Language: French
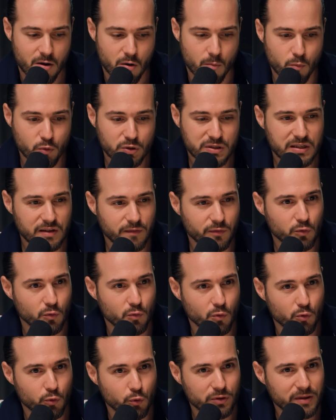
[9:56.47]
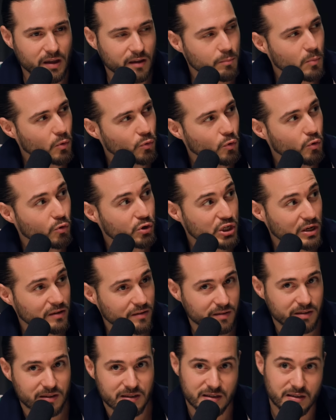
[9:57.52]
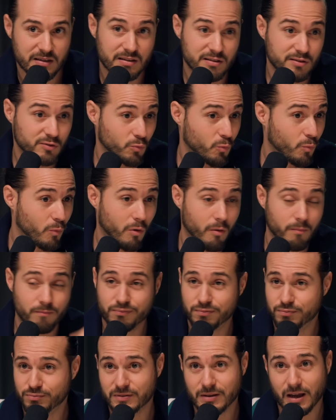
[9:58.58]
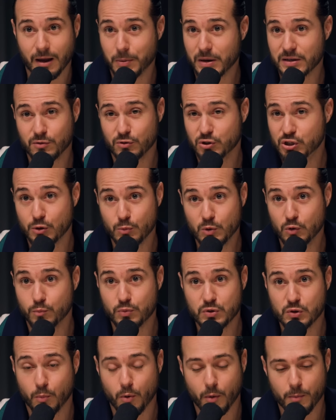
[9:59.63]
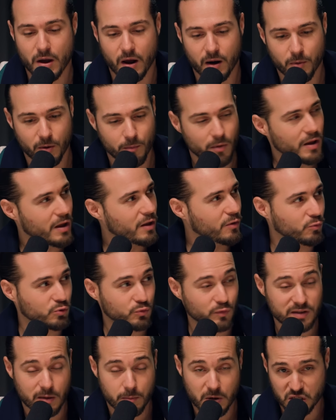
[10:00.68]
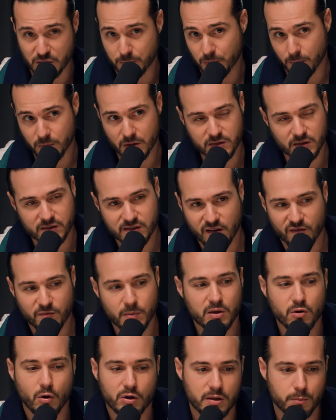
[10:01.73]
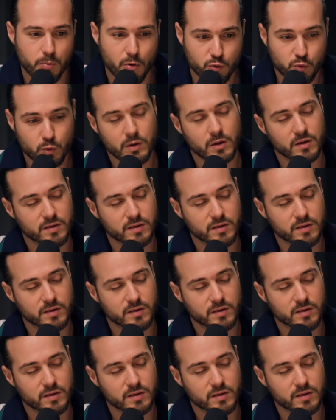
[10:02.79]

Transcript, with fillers: motifs de, de, tintement de clochettes qui mm. sont très présents présente chez lui depuis son premier album. Donc je trouve que ça marche hyper bien. C'est Steph Baker qui produit